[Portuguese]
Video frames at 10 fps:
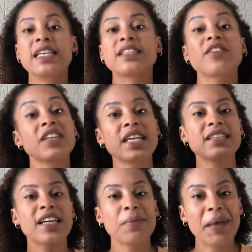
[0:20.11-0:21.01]
Se você
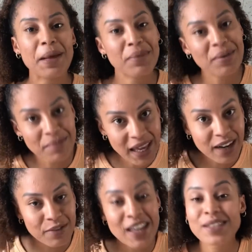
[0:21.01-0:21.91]
está aqui pela
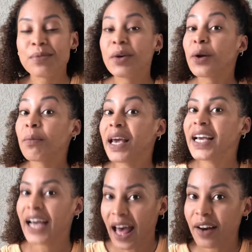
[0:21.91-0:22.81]
primeira vez, o meu nome é
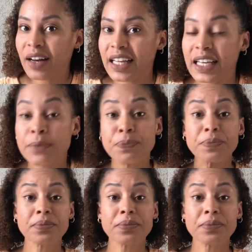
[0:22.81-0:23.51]
Caroline.